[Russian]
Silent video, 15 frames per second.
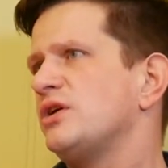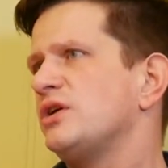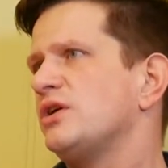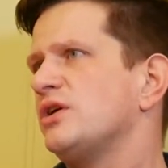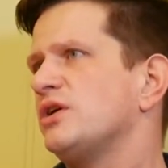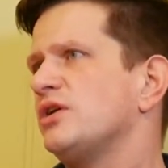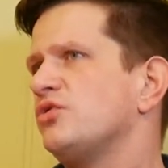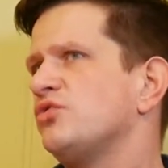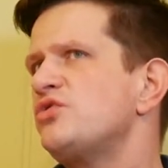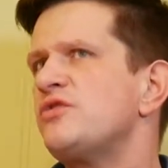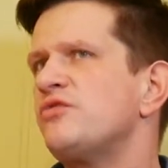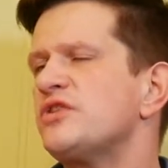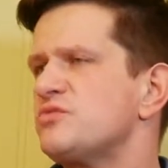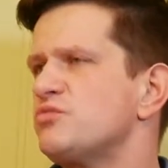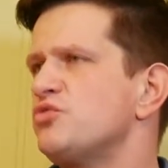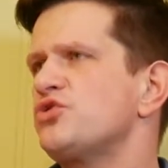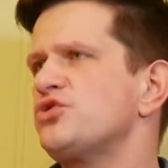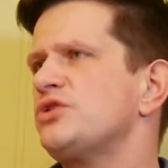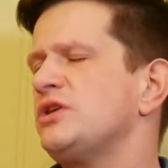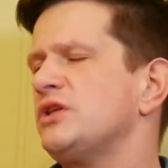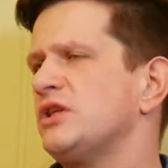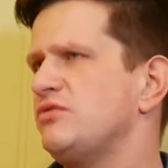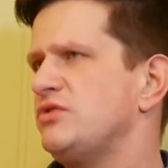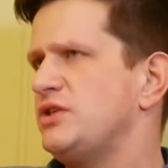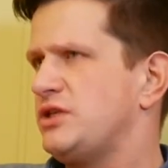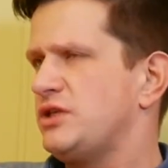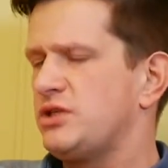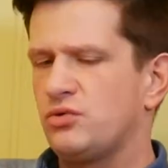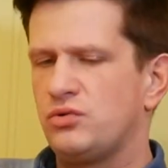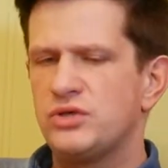э, ну невозможно
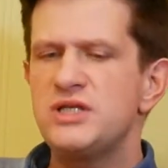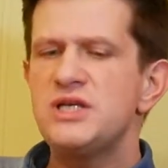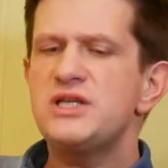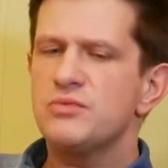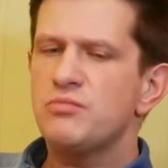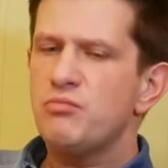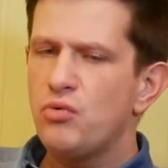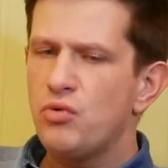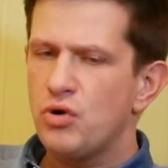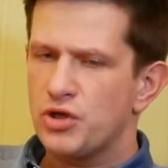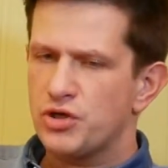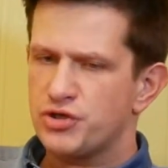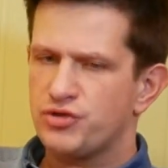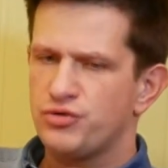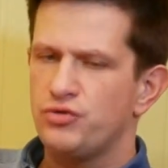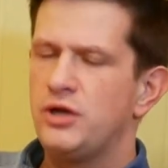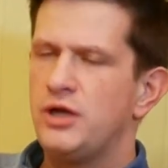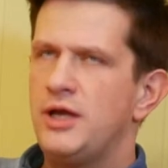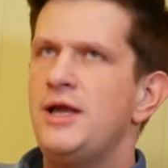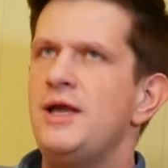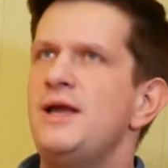ненавидеть этих людей, тем более, что